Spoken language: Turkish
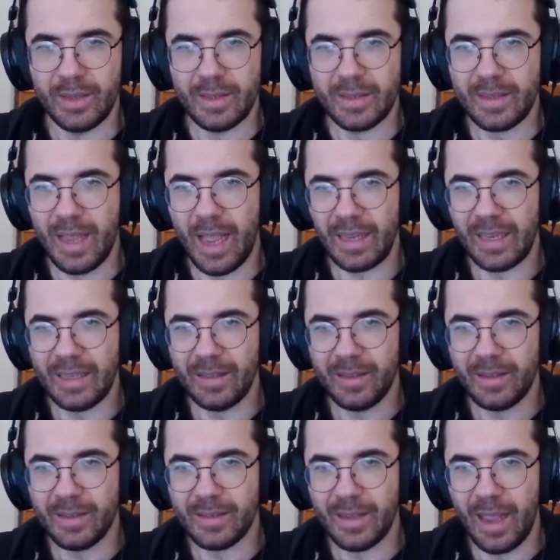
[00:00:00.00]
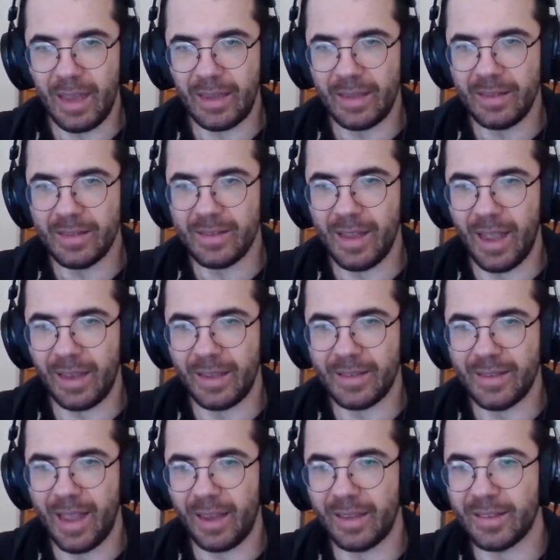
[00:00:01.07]
Sakin, sakin, sakin,
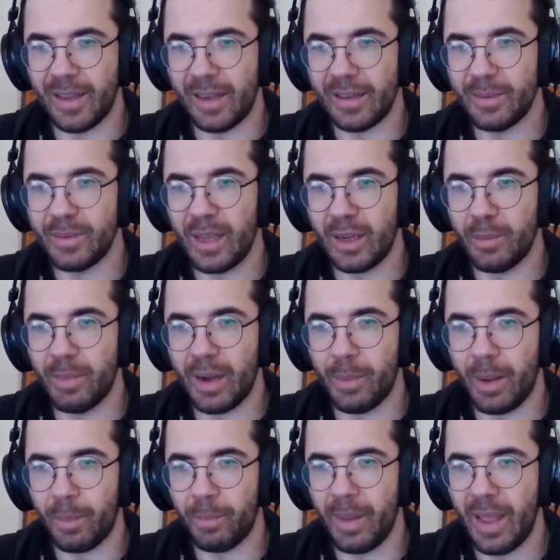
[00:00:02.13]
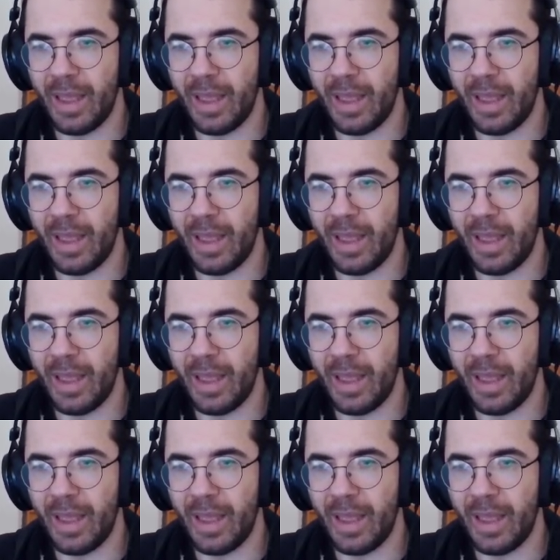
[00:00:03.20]
sakin, sakin. Sakın bana bakma.